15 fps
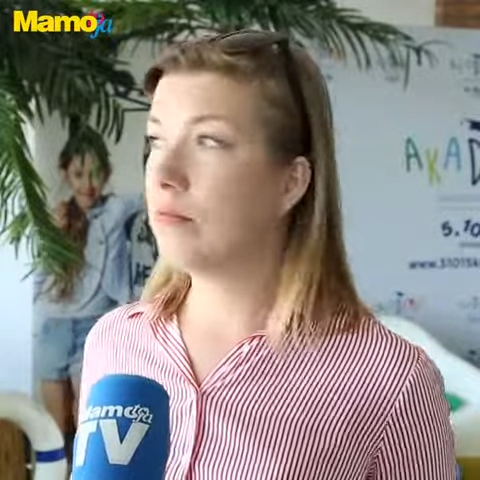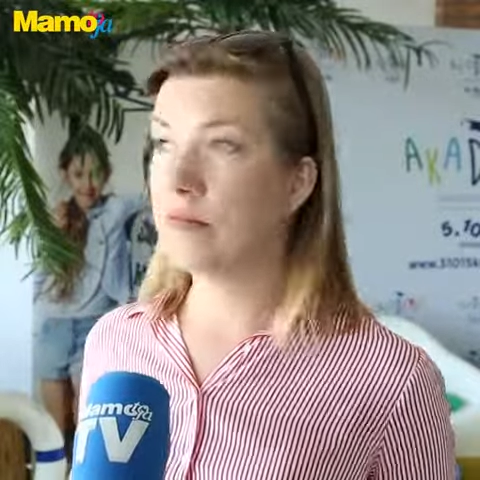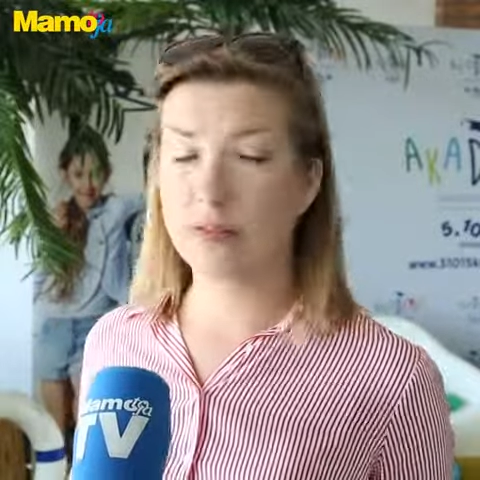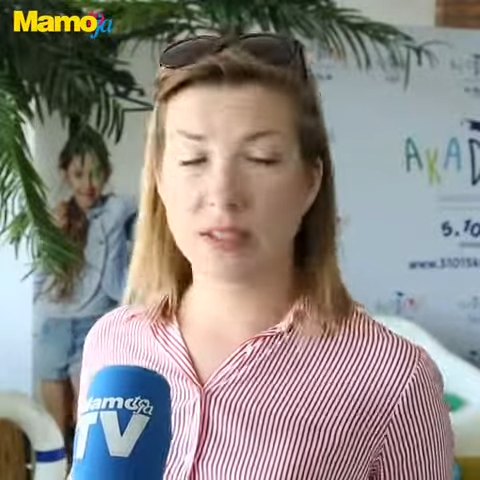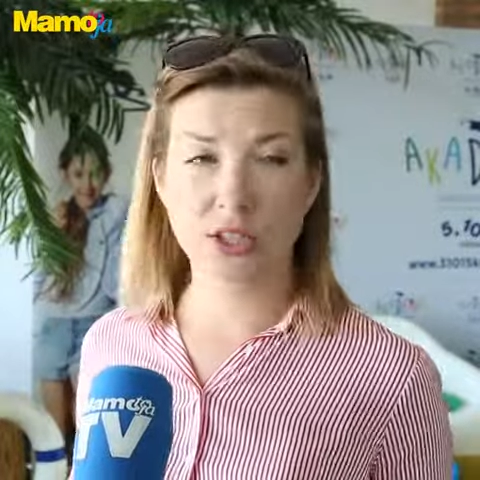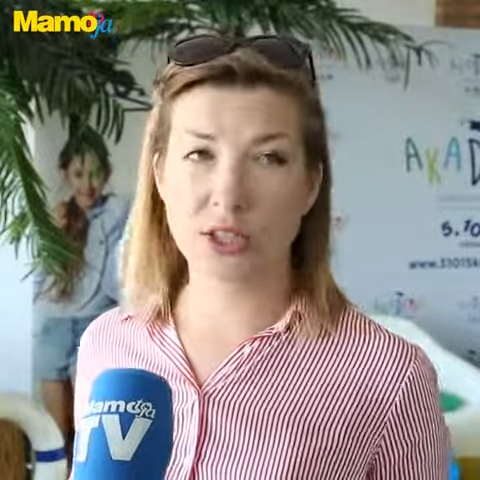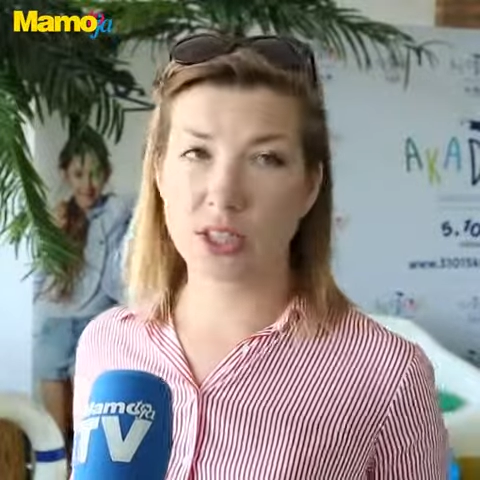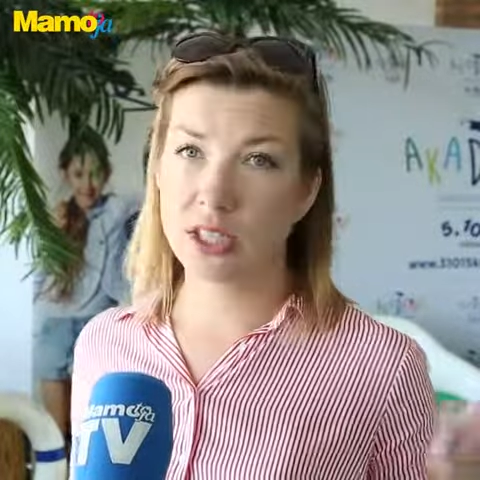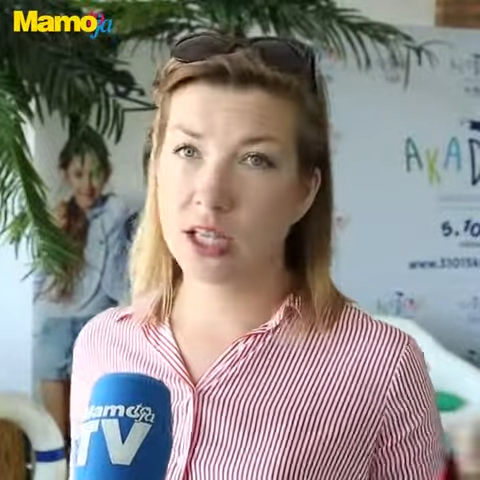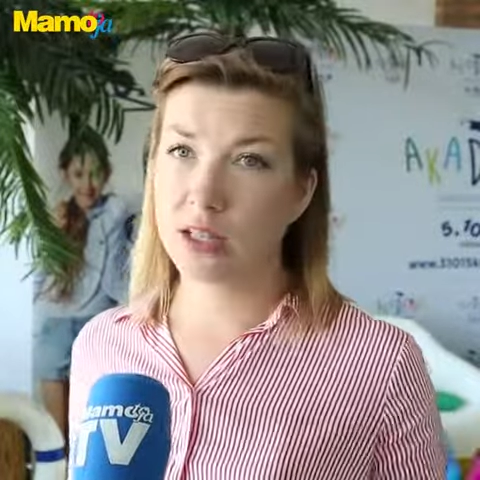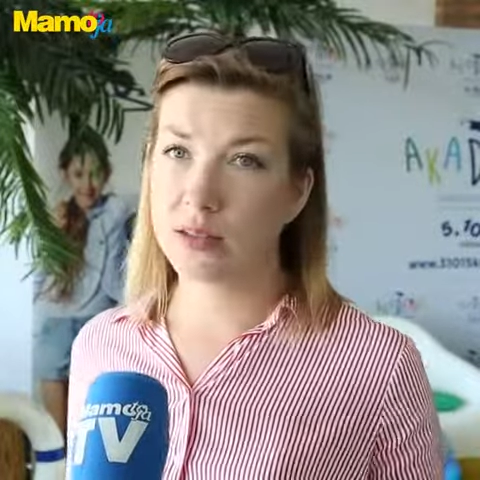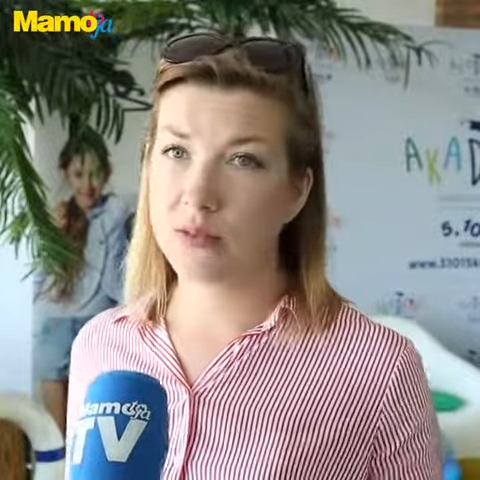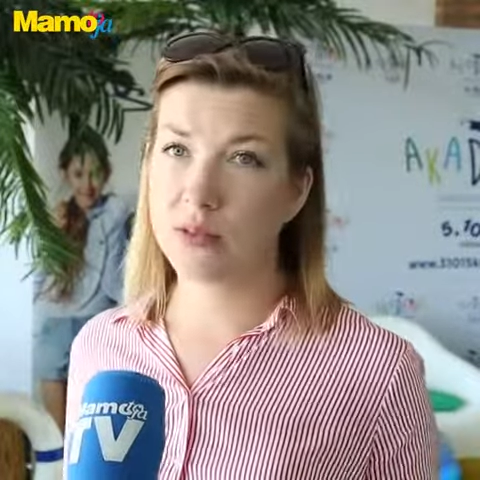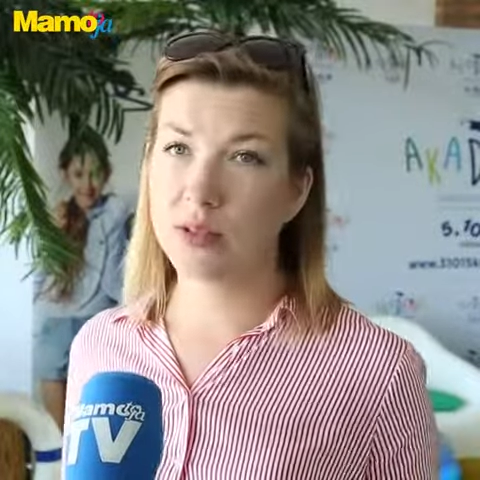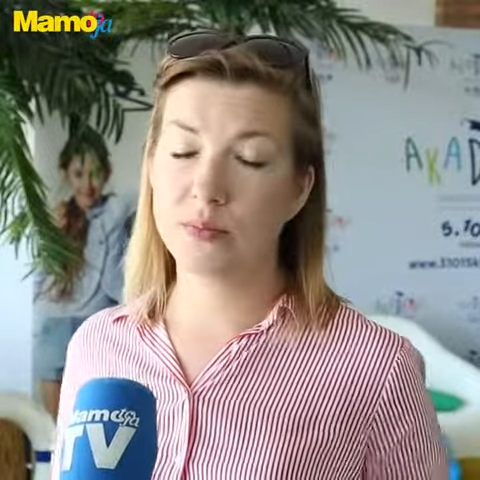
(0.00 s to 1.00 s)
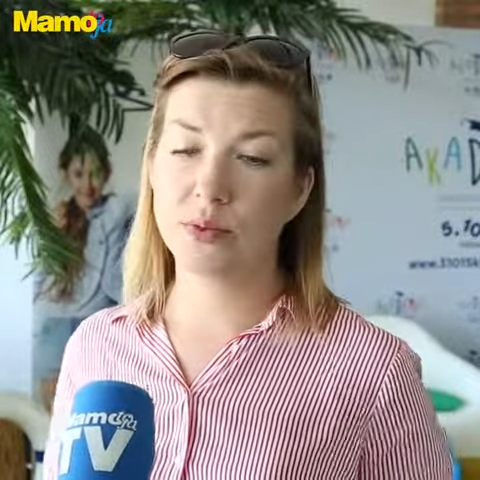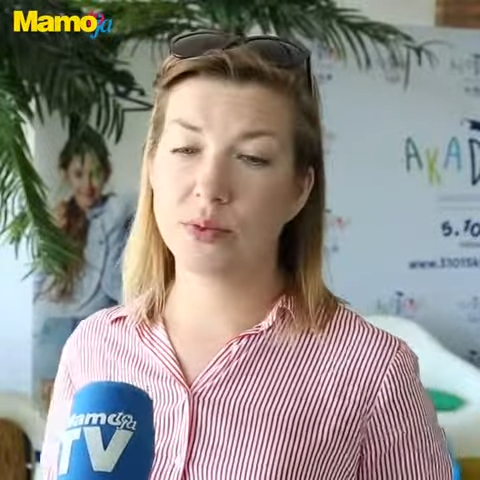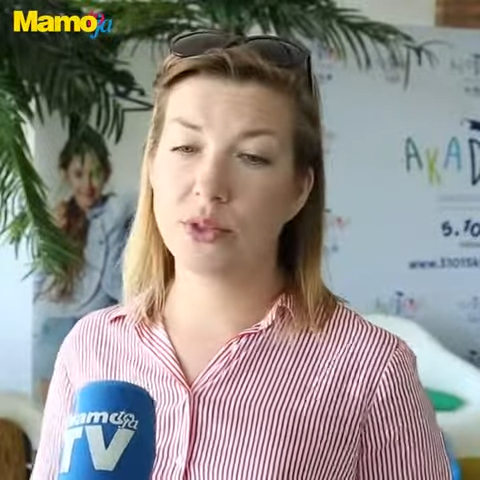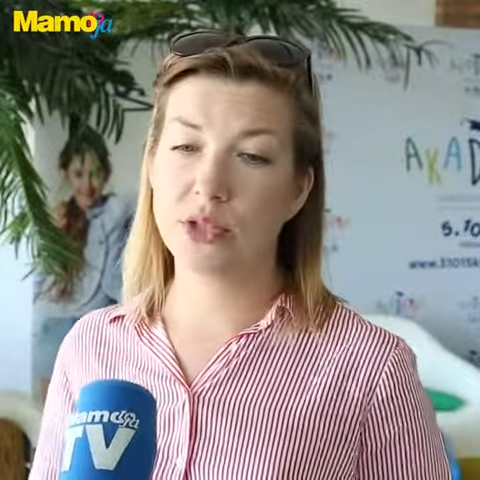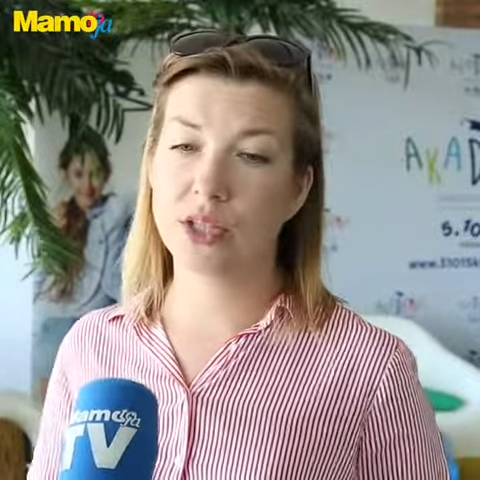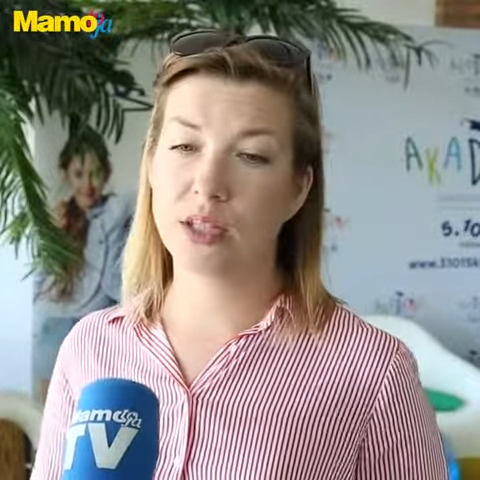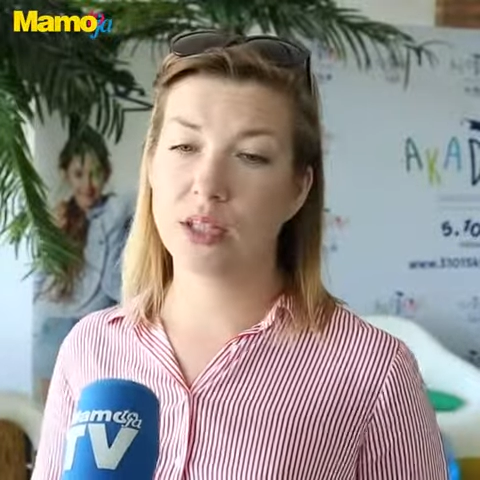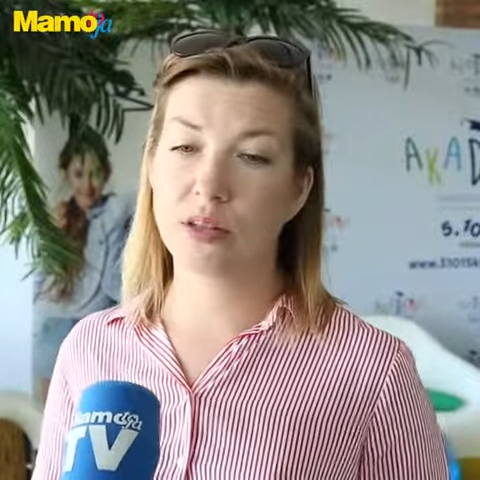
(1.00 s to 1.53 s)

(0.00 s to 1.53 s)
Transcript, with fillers: właśnie tak jak był dzisiaj